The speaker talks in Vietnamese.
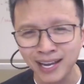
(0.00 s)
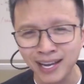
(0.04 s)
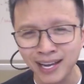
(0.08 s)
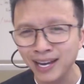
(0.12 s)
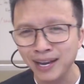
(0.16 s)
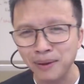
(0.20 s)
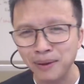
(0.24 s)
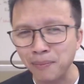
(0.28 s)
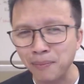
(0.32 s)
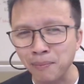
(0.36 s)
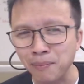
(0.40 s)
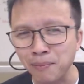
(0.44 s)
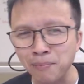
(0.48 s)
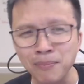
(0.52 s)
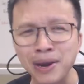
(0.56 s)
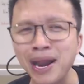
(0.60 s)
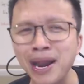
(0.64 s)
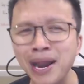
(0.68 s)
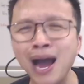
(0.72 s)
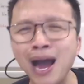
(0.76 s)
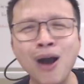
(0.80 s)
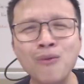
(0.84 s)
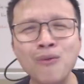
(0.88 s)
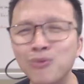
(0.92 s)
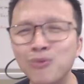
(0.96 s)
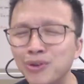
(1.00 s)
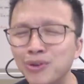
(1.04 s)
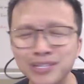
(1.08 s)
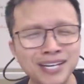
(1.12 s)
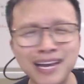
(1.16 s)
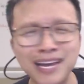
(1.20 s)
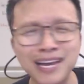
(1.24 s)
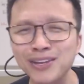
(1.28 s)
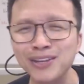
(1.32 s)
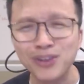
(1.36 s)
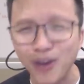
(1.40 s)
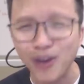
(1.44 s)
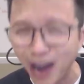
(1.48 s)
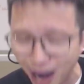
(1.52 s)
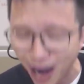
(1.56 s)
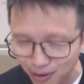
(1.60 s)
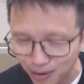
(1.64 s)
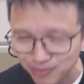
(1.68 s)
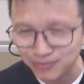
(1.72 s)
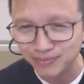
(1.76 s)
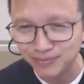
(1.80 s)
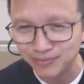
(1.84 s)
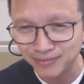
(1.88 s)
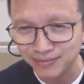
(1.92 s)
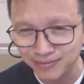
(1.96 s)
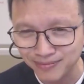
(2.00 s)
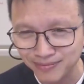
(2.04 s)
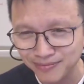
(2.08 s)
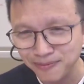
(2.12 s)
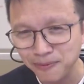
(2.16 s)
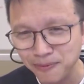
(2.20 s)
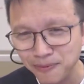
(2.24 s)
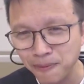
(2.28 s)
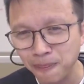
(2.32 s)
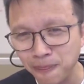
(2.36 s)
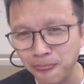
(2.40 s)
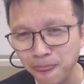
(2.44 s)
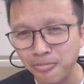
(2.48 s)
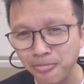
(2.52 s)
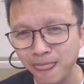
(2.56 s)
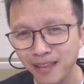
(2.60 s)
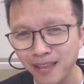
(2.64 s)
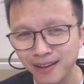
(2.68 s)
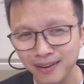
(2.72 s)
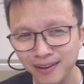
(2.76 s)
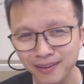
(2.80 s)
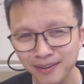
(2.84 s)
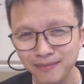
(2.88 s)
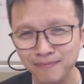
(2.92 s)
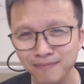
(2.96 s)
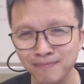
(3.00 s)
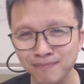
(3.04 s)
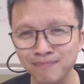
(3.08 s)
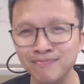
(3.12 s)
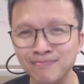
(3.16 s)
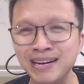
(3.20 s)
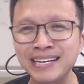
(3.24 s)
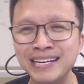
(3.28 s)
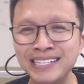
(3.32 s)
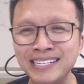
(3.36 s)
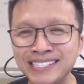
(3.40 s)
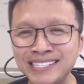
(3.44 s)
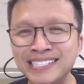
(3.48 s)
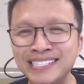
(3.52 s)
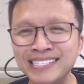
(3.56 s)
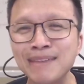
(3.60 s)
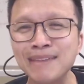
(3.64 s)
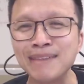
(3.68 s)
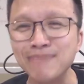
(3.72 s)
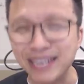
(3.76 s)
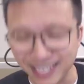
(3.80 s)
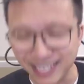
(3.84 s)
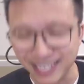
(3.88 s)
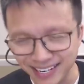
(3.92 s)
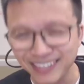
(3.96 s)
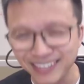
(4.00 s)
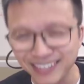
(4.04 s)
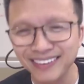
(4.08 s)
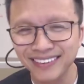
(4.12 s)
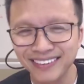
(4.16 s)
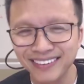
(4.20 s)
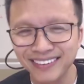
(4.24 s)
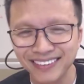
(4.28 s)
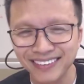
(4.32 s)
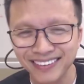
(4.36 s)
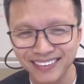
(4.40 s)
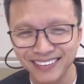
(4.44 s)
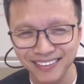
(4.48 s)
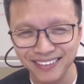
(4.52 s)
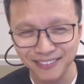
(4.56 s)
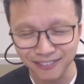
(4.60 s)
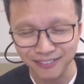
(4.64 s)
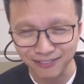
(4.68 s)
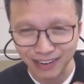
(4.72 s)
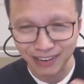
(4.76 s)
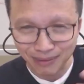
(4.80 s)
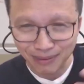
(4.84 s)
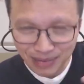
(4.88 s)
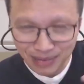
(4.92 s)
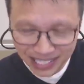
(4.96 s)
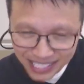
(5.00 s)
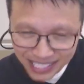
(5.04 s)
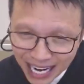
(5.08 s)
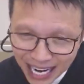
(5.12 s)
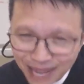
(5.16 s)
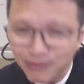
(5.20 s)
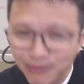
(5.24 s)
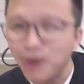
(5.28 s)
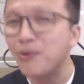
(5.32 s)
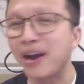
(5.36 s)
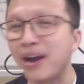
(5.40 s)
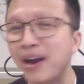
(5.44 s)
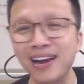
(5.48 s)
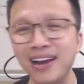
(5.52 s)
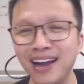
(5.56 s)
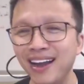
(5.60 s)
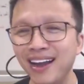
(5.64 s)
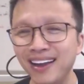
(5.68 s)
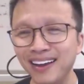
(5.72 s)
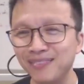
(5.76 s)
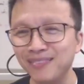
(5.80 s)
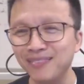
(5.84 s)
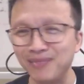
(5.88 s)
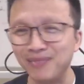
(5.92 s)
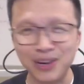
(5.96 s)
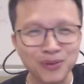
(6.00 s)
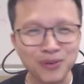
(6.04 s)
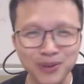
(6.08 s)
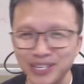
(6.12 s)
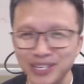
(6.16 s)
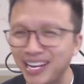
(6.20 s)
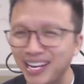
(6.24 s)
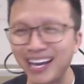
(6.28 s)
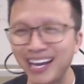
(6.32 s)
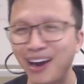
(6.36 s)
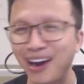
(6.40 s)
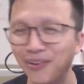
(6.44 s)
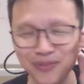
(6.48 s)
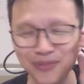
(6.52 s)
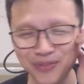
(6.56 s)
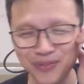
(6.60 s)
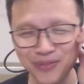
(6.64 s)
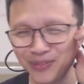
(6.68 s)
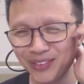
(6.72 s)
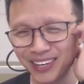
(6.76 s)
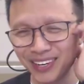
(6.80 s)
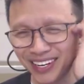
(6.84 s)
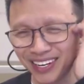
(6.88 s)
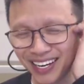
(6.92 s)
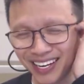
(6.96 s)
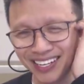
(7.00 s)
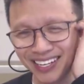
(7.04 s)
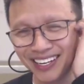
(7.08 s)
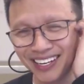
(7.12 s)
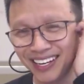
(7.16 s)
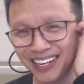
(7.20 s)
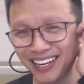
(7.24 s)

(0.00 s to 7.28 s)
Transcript: Mình không có xây cho ổng, mình xây mình. Và mình xây mối quan hệ, mình không có xây ổng. Okay.